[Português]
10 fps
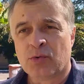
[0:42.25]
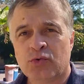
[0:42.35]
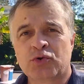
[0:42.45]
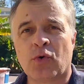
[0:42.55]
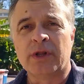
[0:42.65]

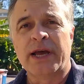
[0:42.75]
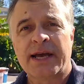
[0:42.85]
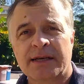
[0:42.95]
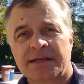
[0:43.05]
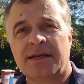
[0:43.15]
os
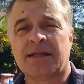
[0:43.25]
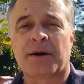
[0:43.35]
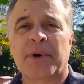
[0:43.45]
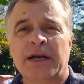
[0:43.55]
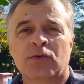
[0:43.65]
colegas que
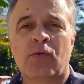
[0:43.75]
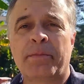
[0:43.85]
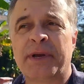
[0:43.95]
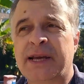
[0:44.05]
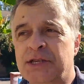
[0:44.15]
trabalham com o
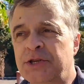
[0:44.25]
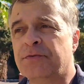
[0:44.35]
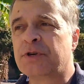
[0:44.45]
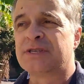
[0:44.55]
aplicativo